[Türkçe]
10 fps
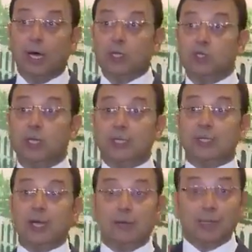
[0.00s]

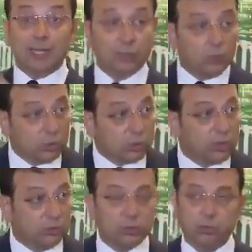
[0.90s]
Açılan davaları yok
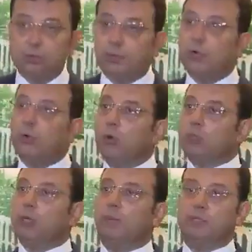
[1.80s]
sayıyorsunuz. Ben
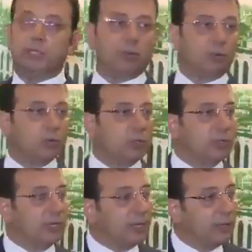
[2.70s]
konut yapacağım
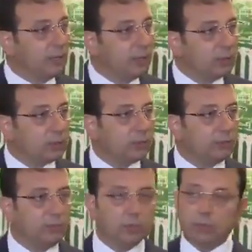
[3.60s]
orada diye
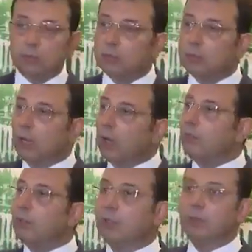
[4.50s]
bir
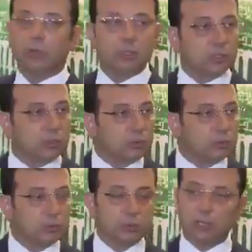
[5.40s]
hamleyle yola
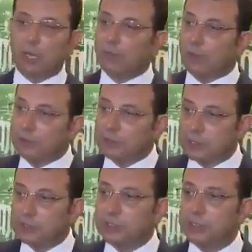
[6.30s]
çıkıyorsunuz.
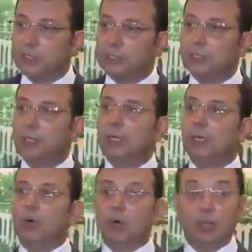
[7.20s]
Davamızı açacağız.
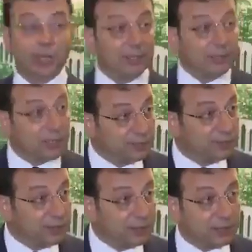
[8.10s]
O alanı
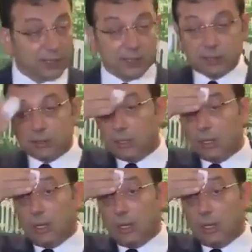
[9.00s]
deşifre edeceğiz.